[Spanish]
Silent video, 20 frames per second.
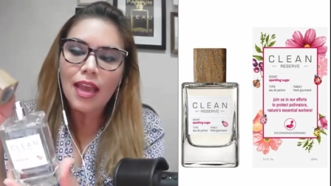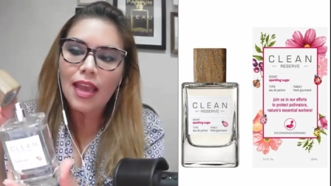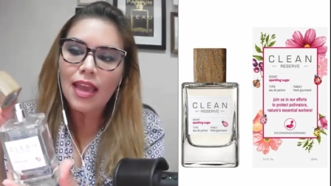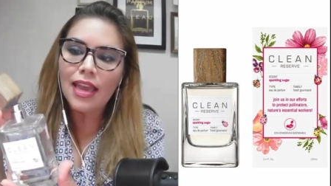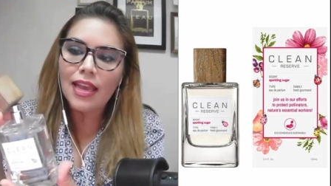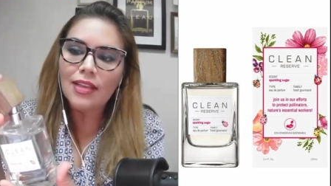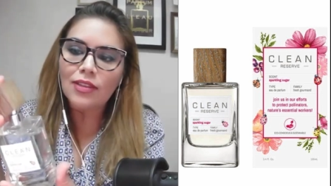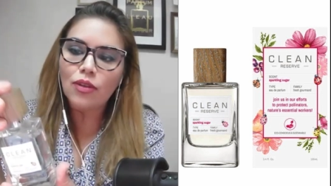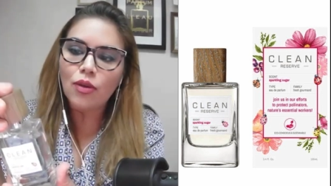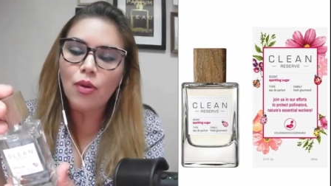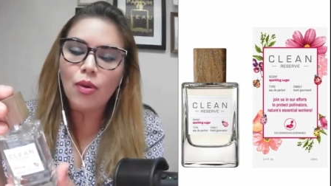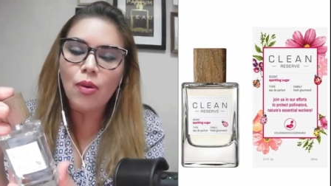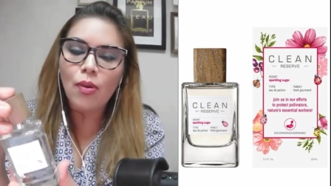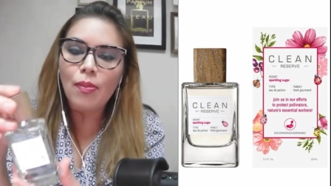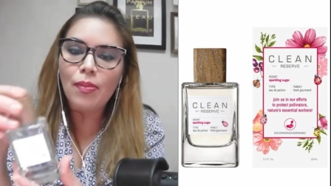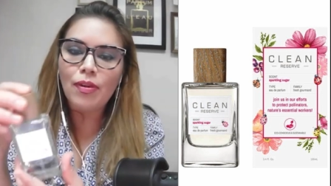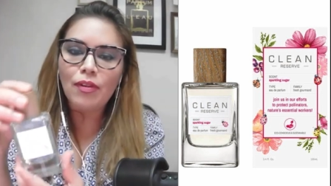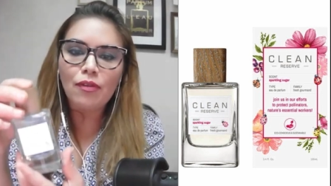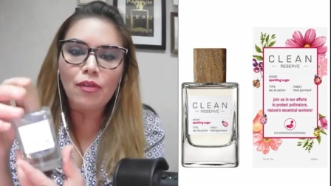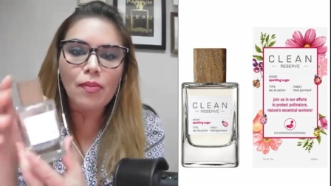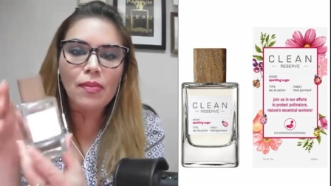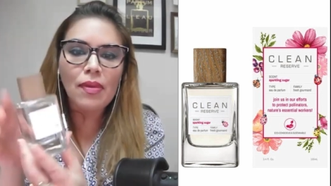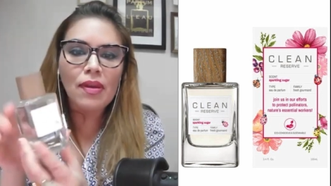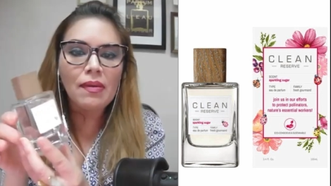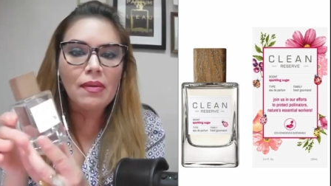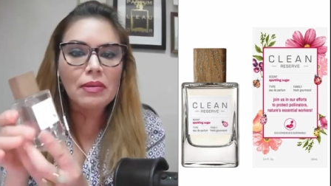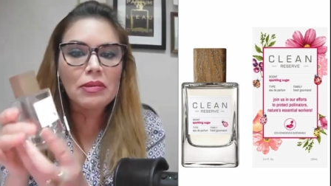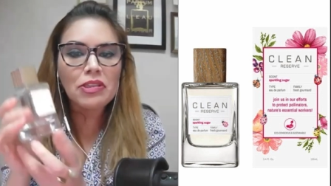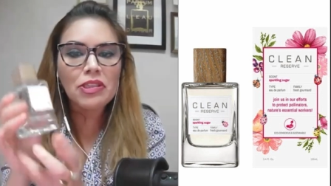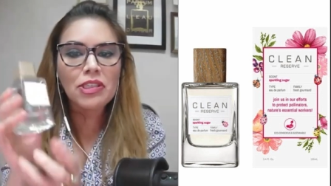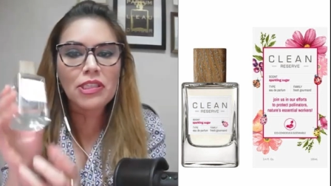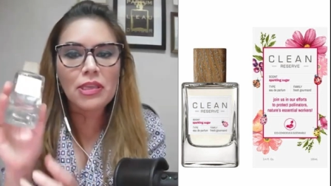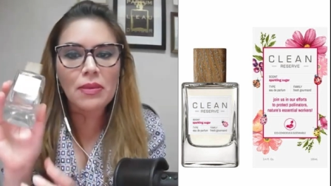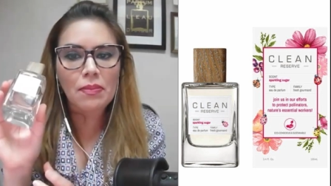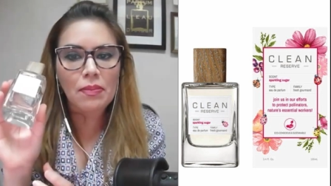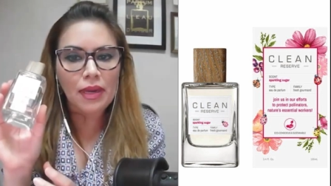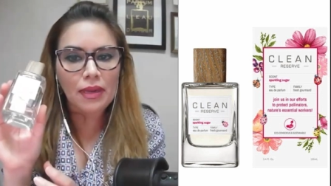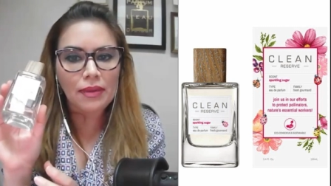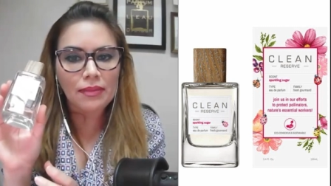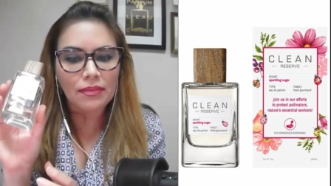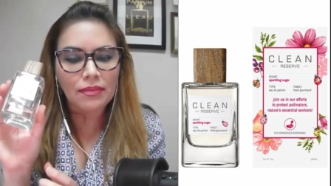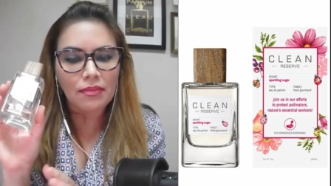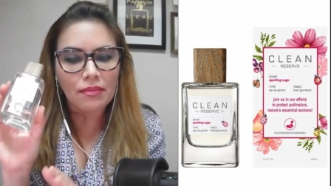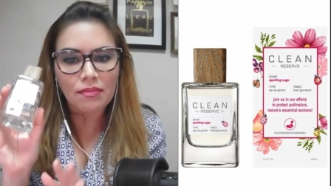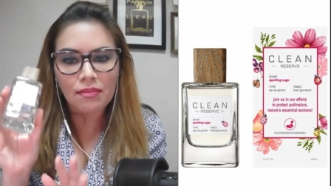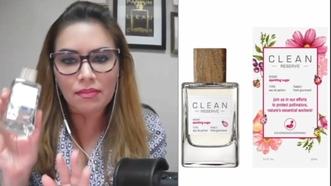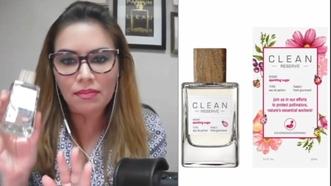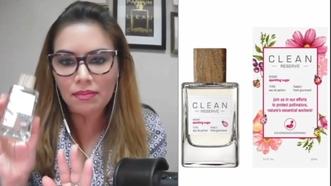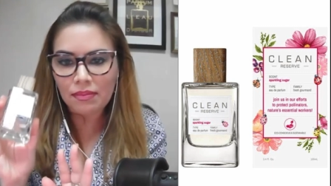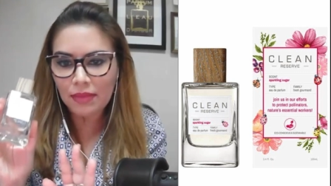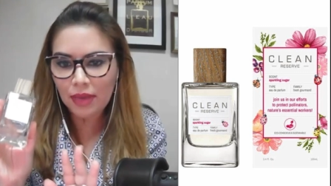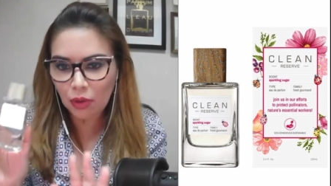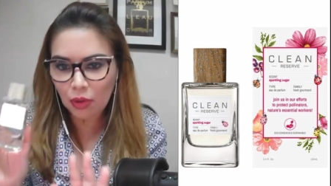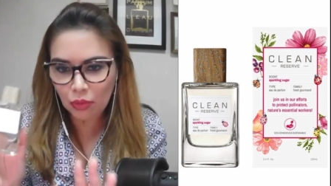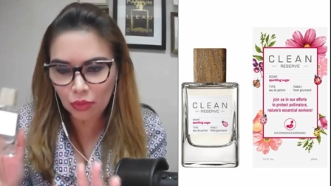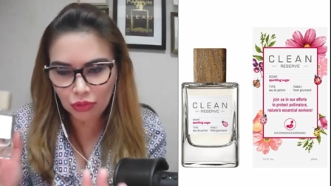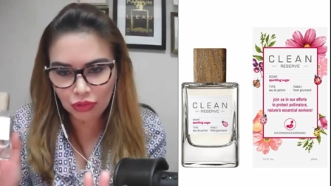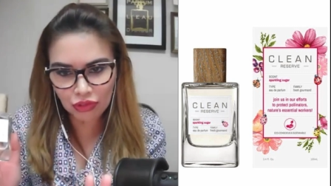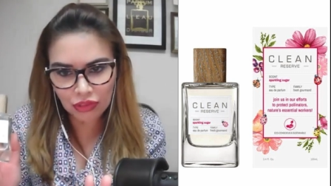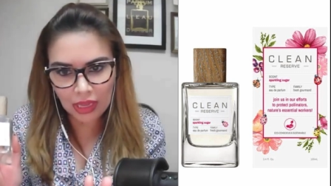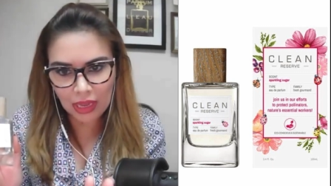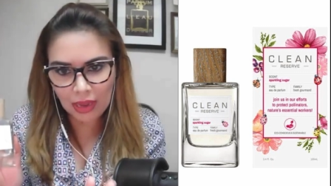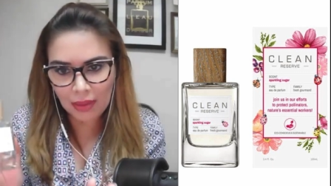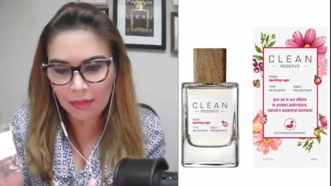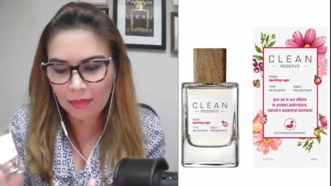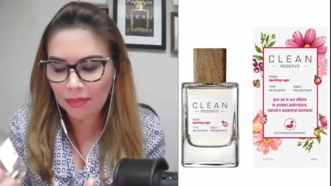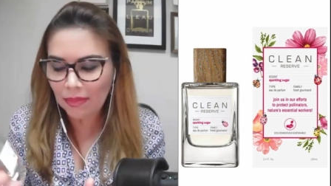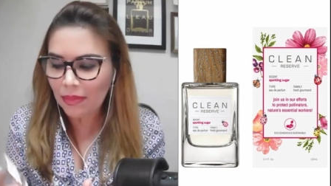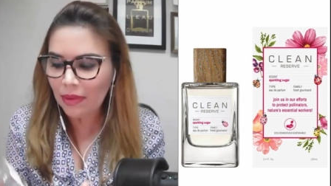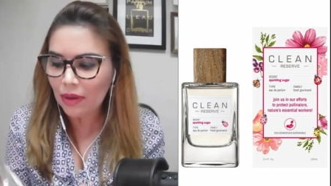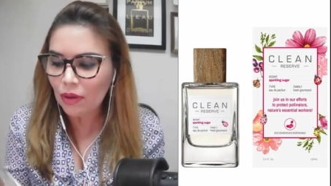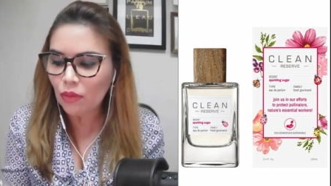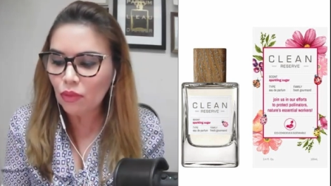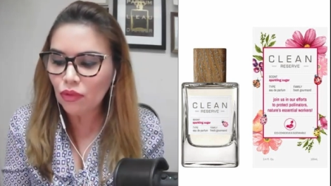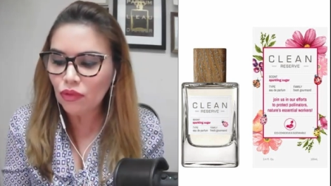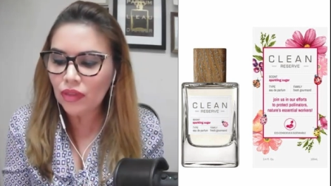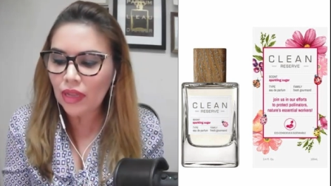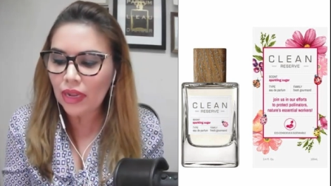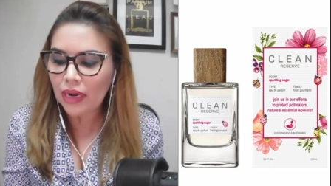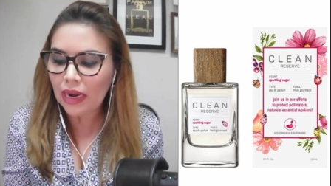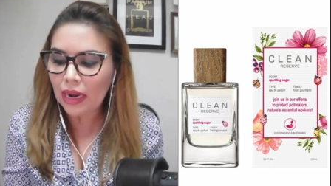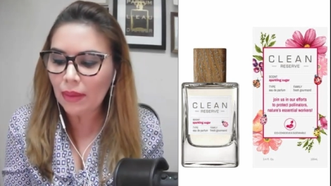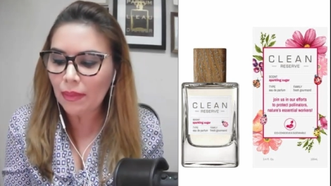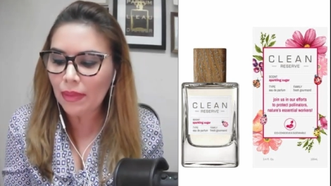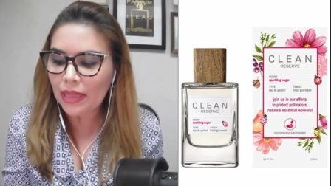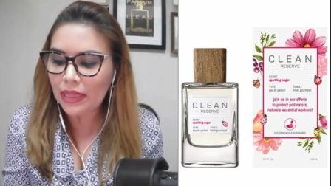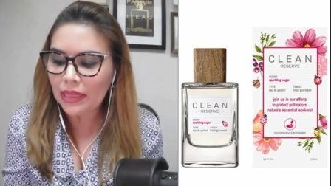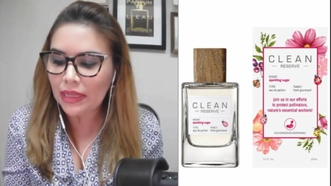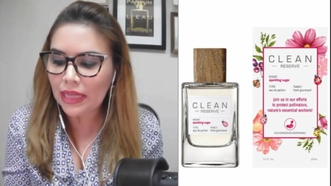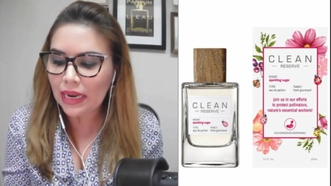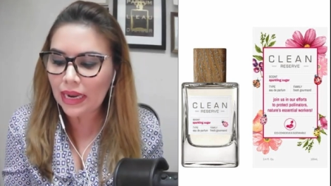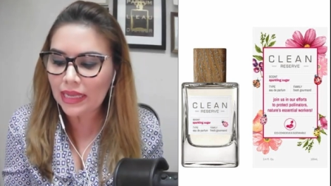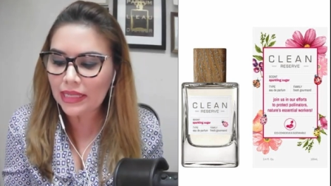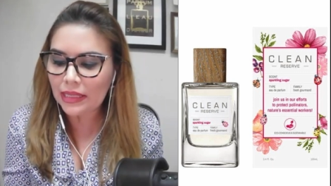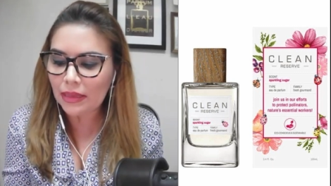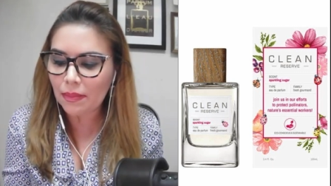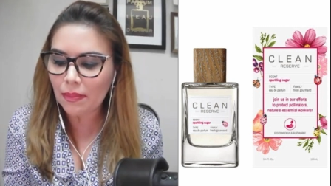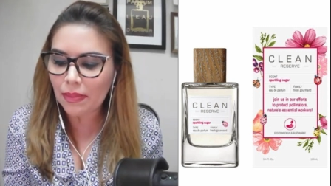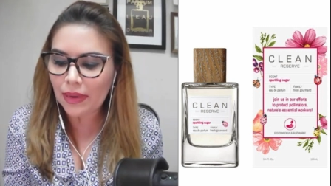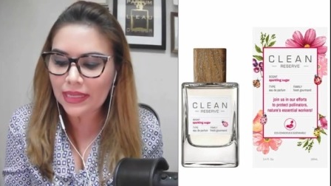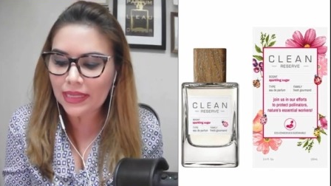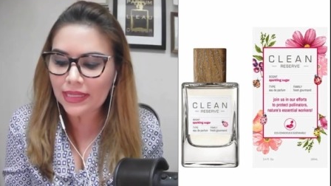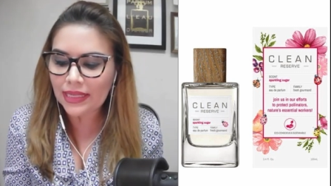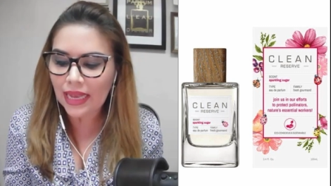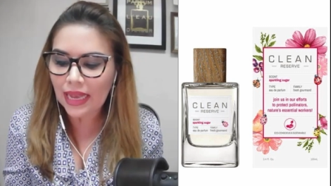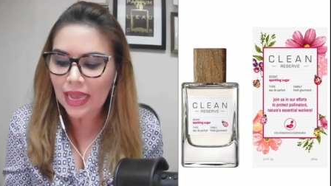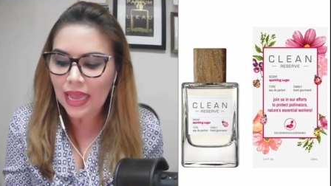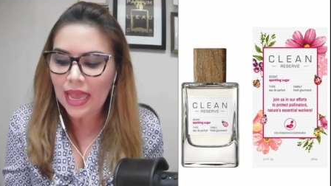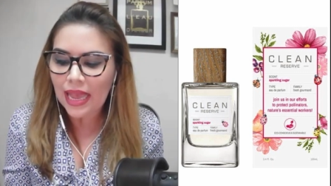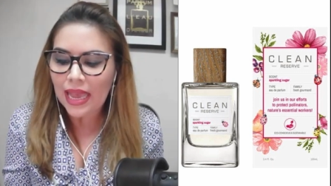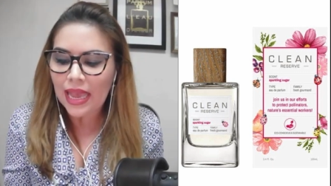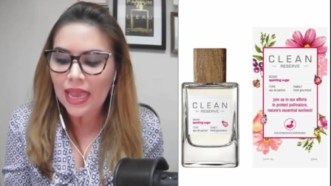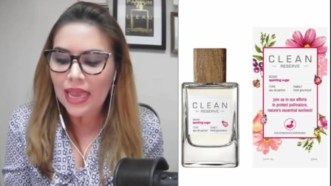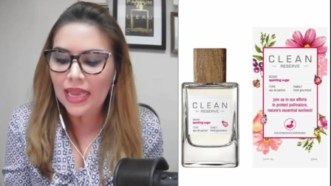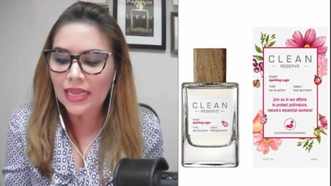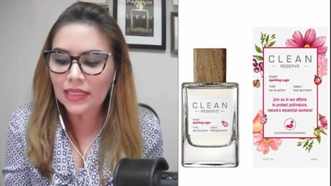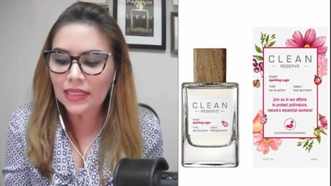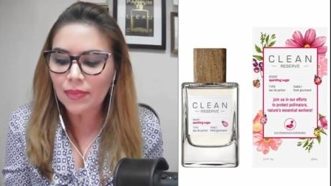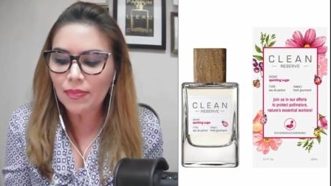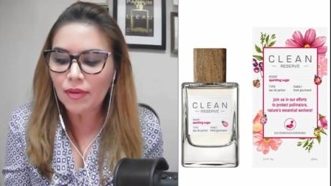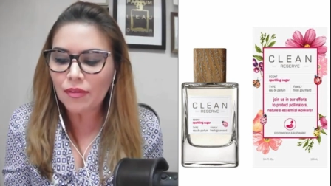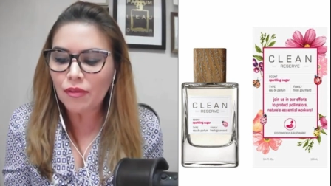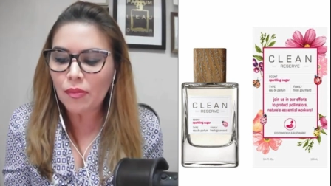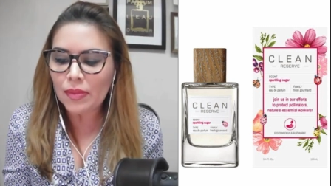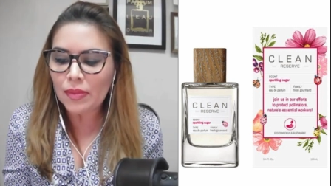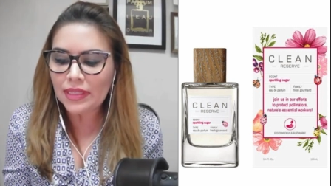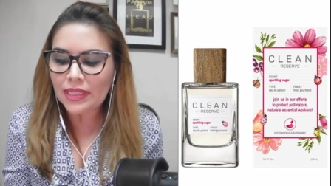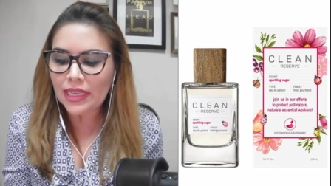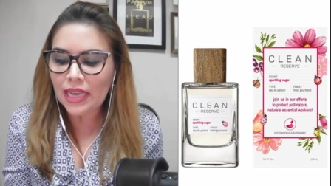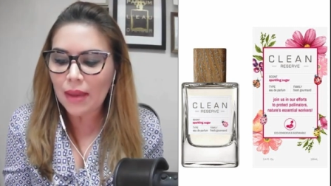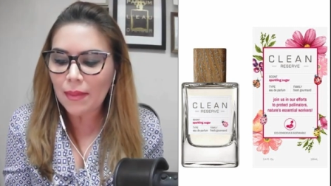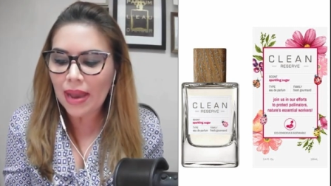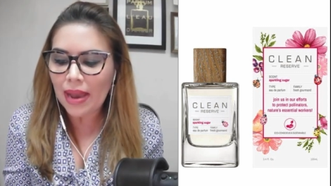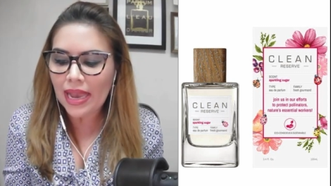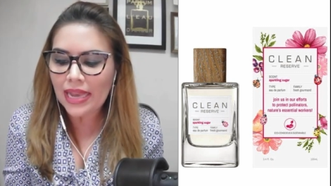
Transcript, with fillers: Es un perfume simple. Me gusta, me gusta realmente la simpleza. Este perfume se llama